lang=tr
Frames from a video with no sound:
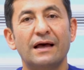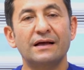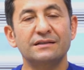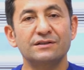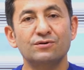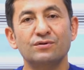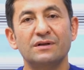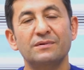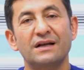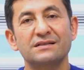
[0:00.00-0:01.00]
Ertesi
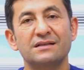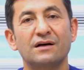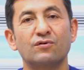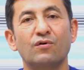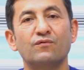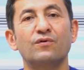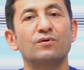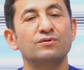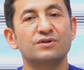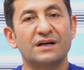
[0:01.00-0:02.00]
güne biraz daha
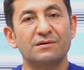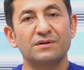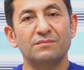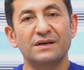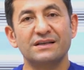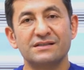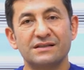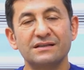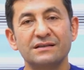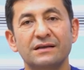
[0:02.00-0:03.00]
konforlu çıkabilmek
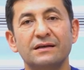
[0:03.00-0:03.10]
için